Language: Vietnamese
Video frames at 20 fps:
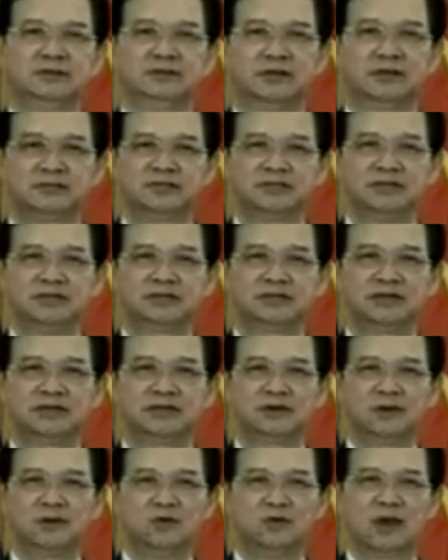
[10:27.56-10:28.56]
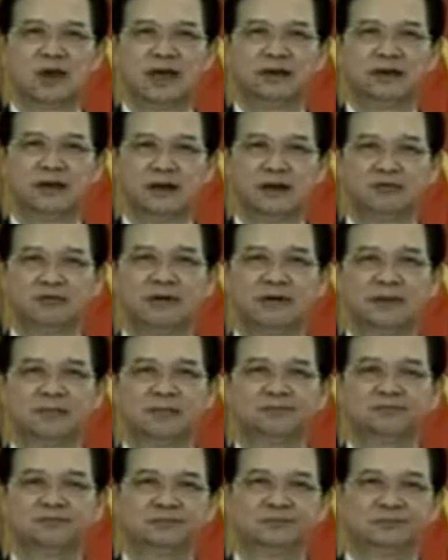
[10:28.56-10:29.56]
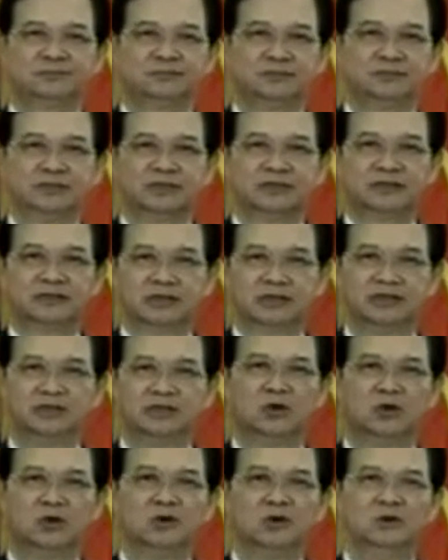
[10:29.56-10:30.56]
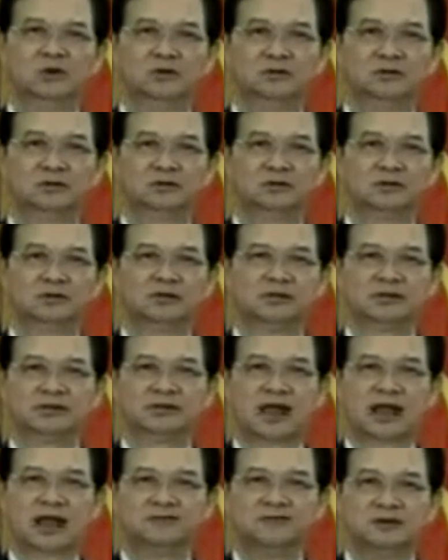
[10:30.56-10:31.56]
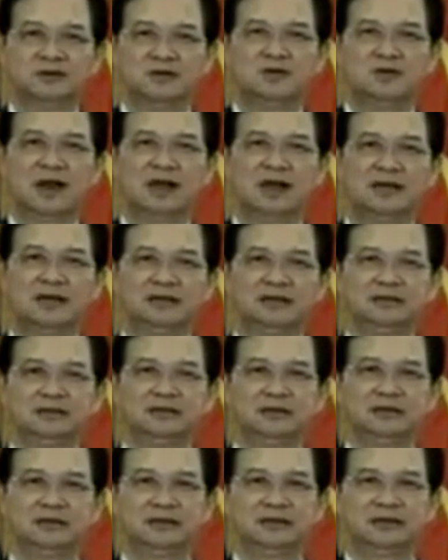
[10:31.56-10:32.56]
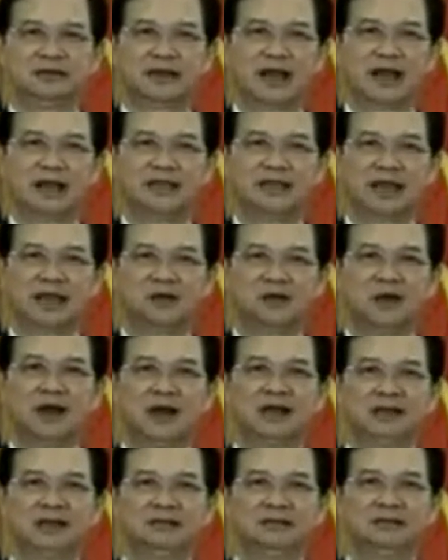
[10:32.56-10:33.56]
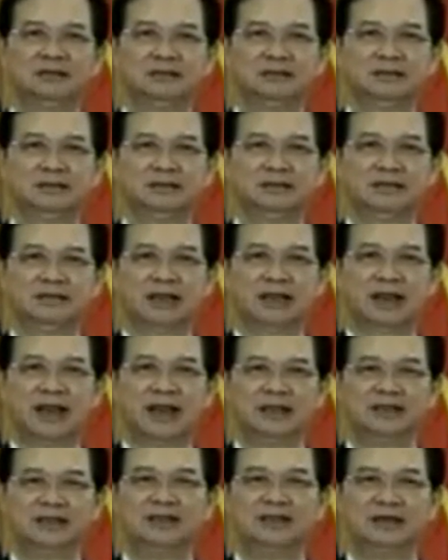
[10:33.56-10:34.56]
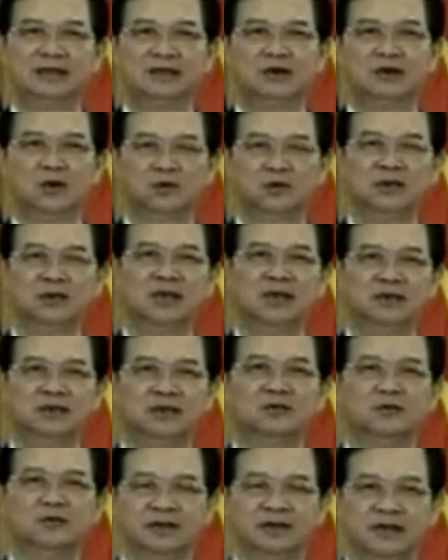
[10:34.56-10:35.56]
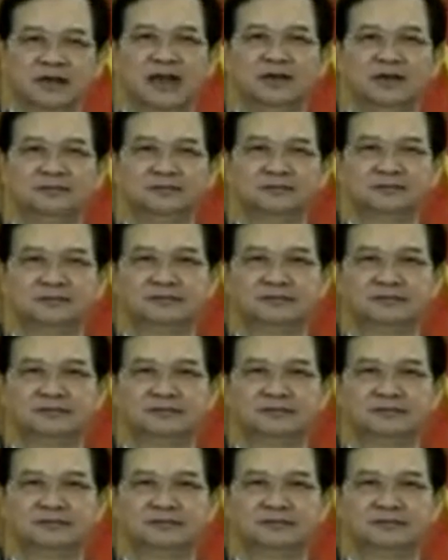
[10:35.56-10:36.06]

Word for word: trong chính sách đối ngoại độc lập, tự chủ, đa phương hóa, đa dạng hóa và láng giềng hữu nghị của Việt Nam.